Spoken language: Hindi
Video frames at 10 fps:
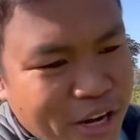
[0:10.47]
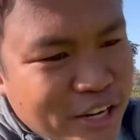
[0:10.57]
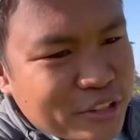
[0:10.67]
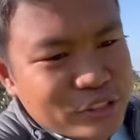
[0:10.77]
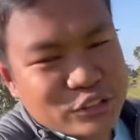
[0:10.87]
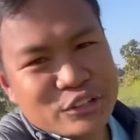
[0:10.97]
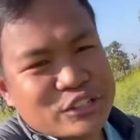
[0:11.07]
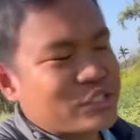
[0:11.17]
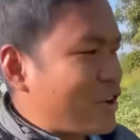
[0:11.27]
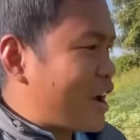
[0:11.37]
तो, हेलो
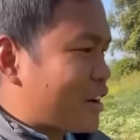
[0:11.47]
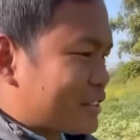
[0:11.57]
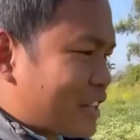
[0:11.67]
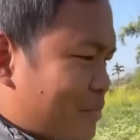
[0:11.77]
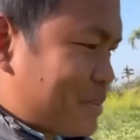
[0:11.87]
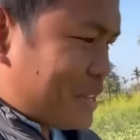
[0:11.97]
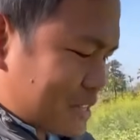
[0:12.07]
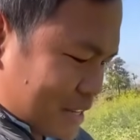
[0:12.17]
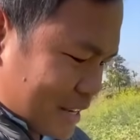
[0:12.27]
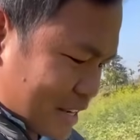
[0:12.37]
दोस्तों स्वागत है फिर
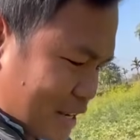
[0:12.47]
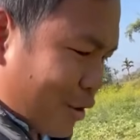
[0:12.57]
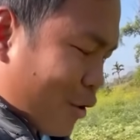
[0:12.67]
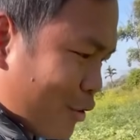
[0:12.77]
से